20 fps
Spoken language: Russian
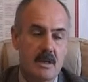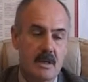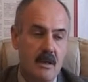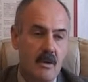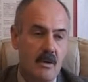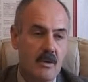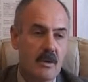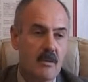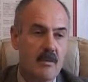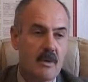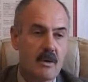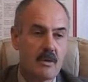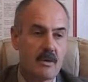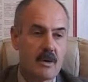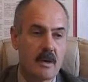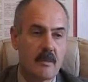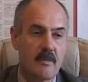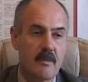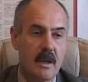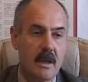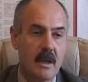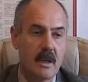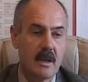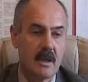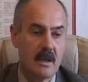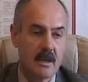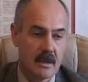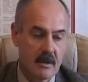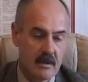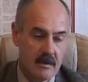с холодным оружием,
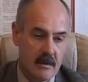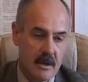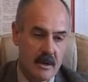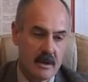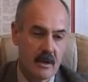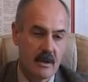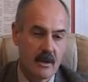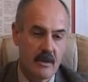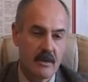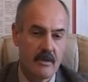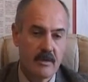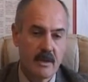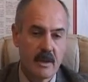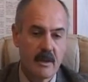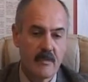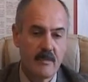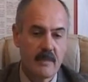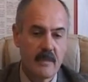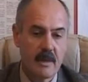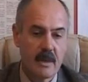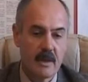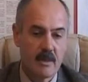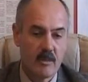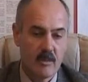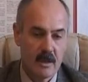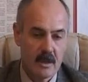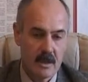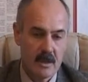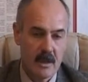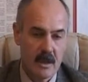фланкировки, это
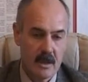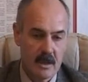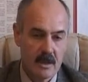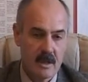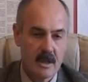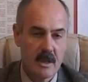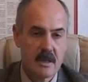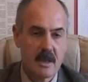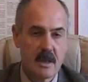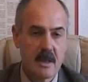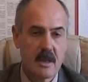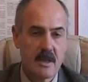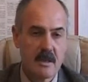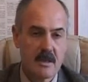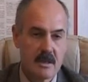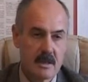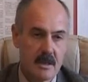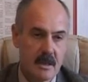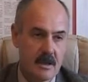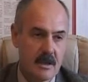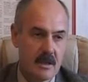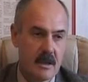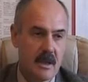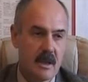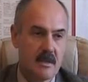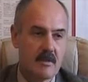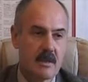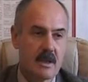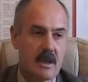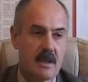упражнения с шашкой, с
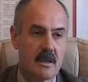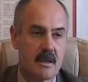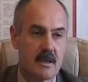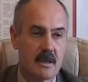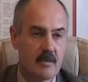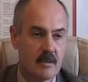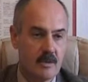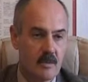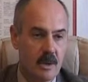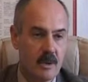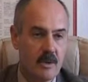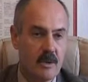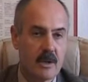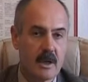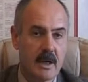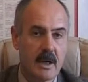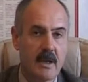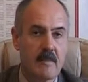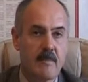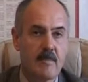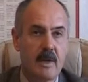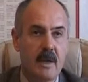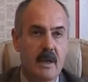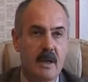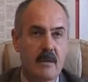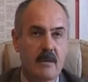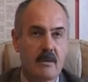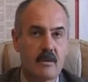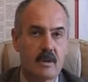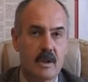кинжалом, с казачьим, с плеткой.
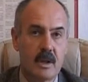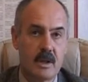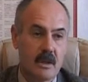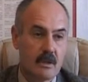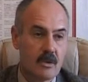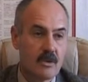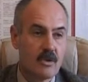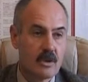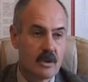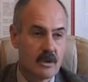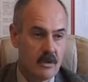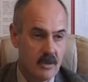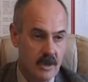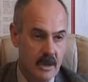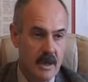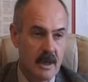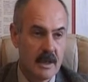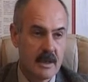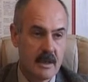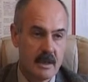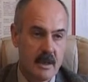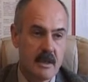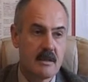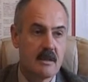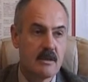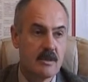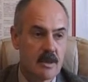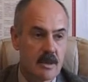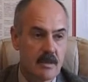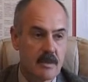Вот. Это тоже изучение традиций,
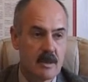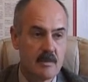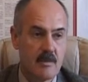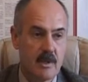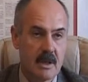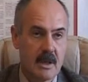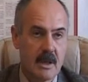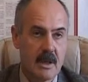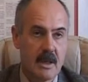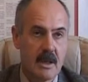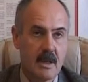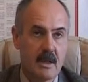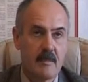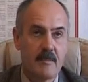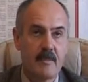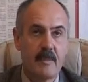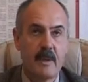тоже воспитание.